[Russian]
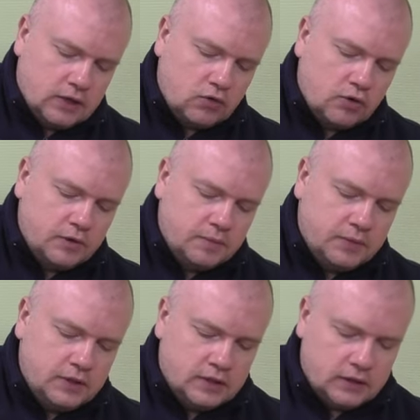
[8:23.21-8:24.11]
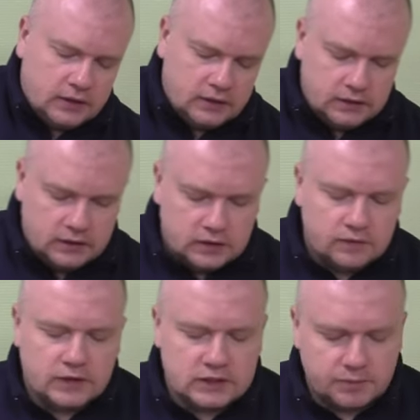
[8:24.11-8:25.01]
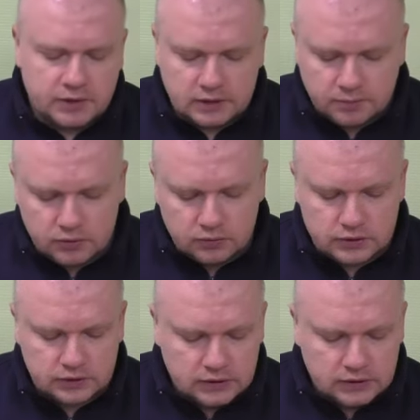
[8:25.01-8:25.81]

кроме пикера 25+,